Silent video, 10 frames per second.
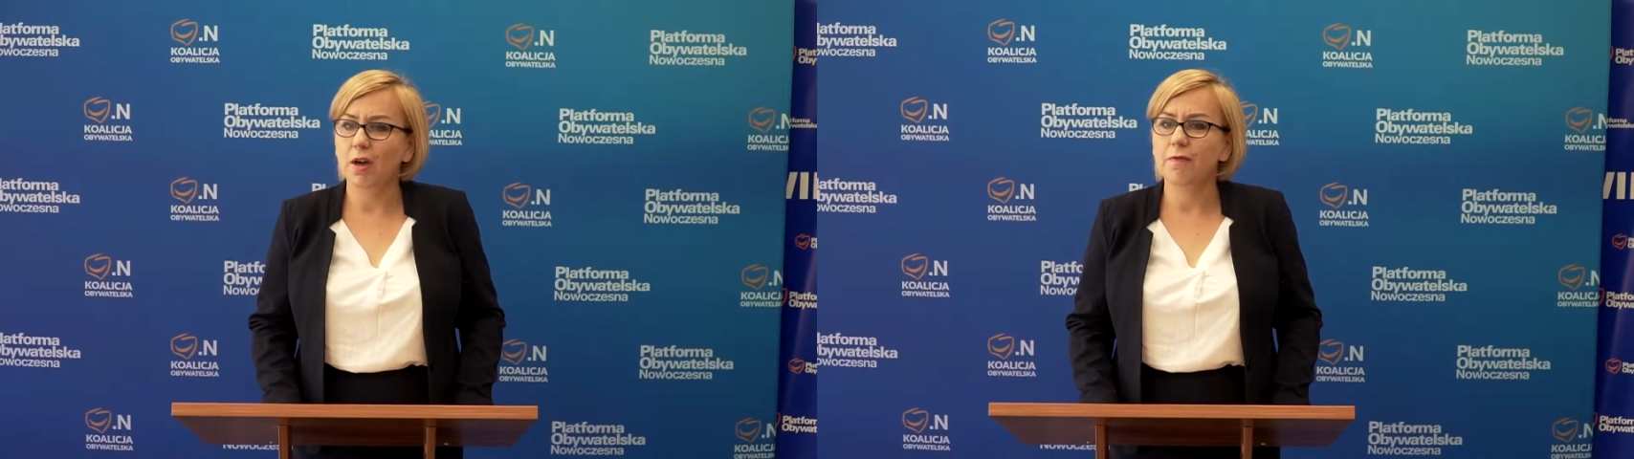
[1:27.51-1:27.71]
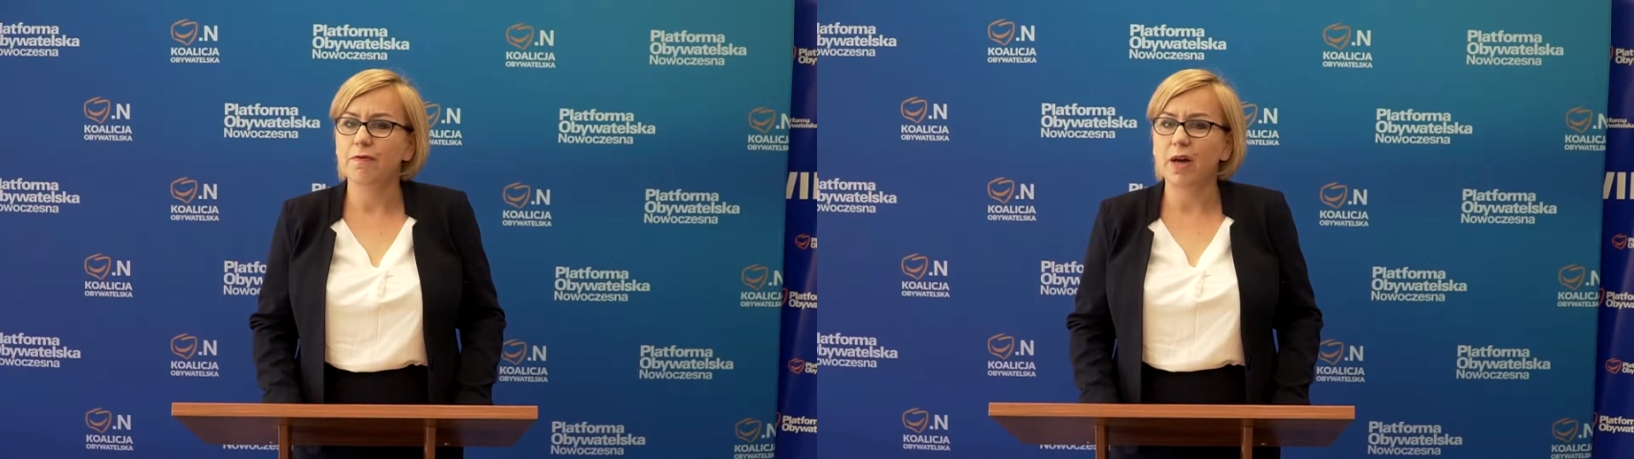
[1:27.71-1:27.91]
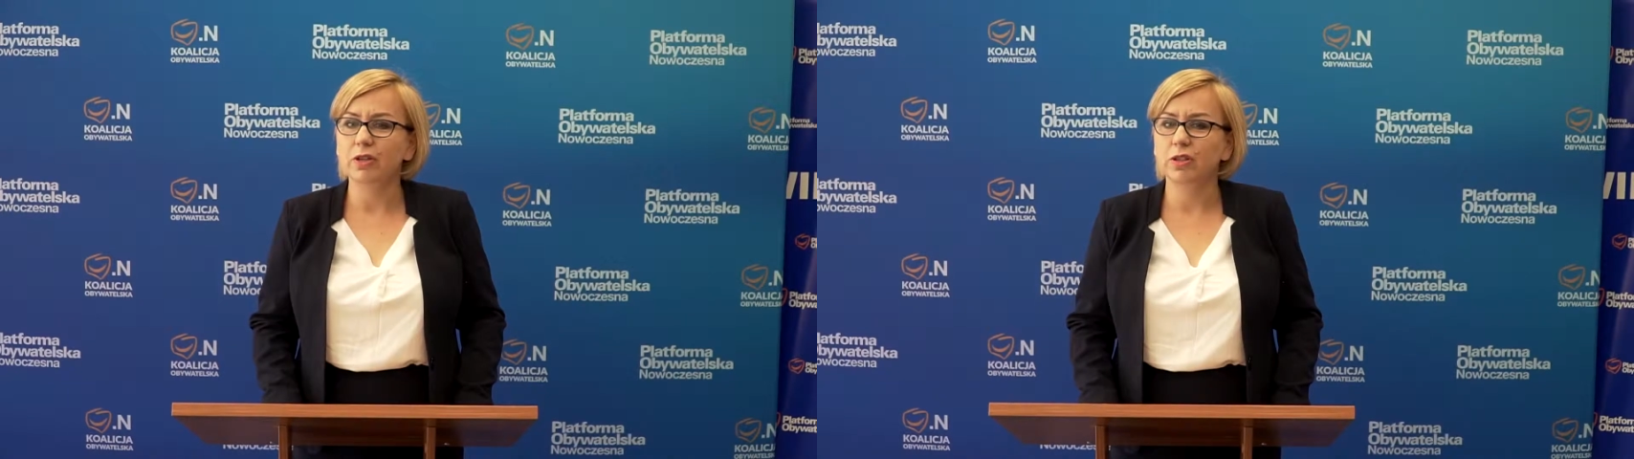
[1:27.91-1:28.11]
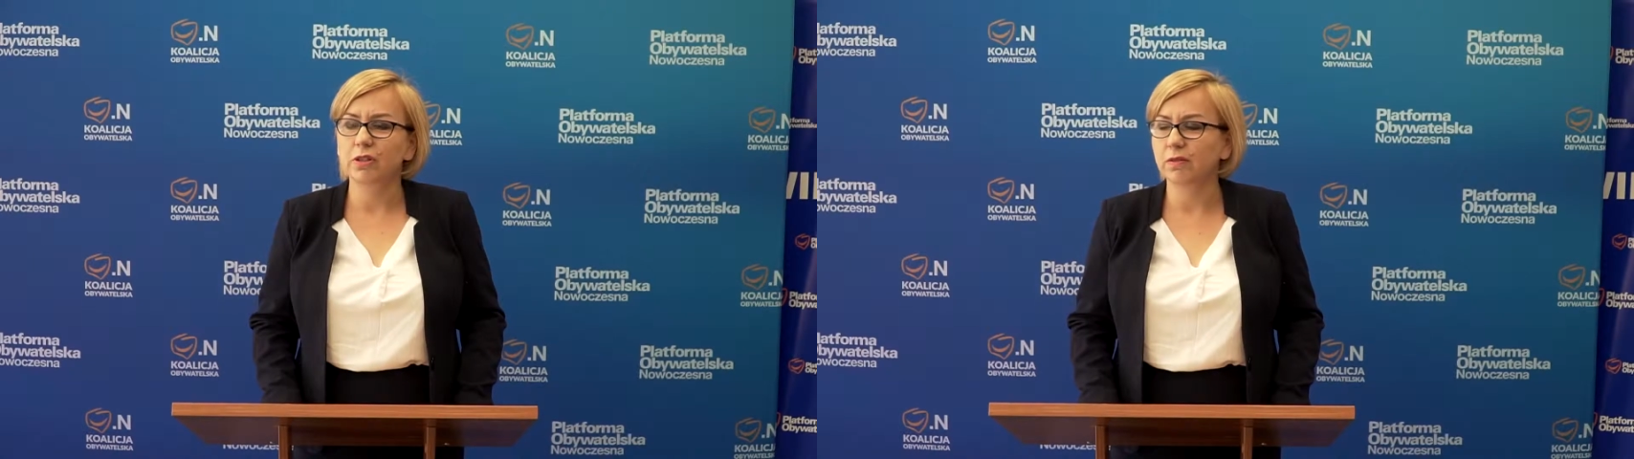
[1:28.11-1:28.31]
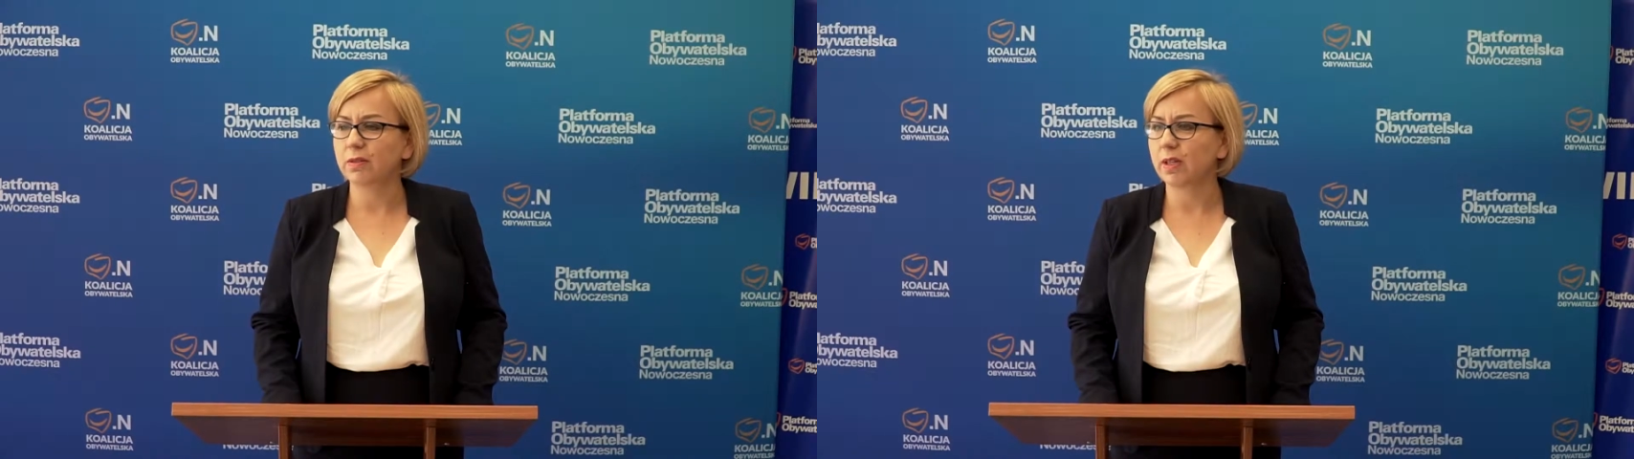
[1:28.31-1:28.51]
ważne
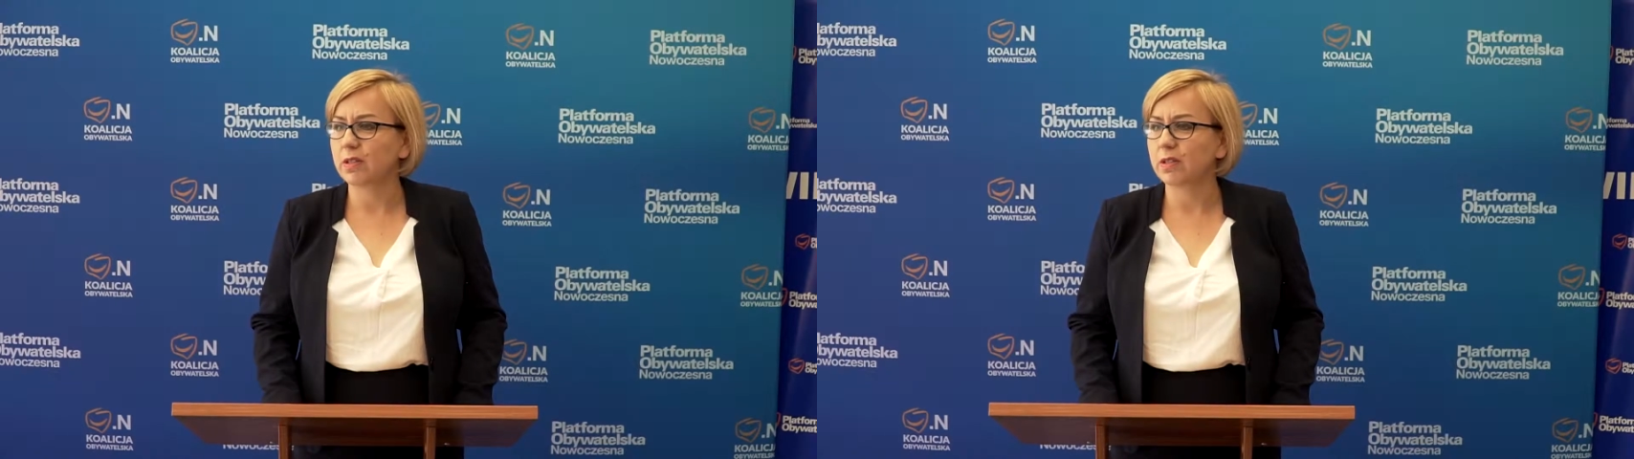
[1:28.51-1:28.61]
są dla